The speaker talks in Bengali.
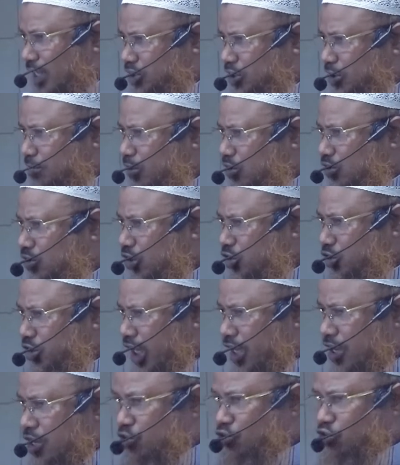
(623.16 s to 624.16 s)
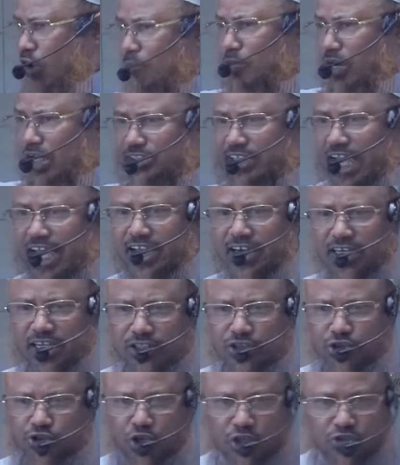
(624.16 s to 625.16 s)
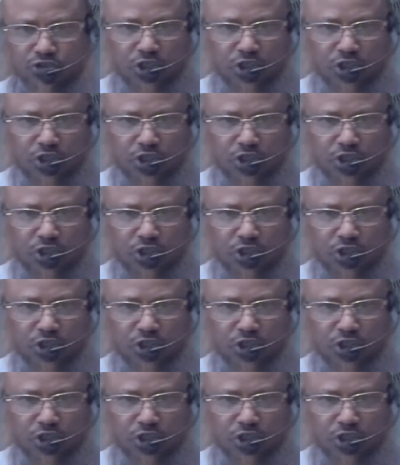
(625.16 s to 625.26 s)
জীবদ্দশায় তোমরা জাহিলিয়াত চর্চা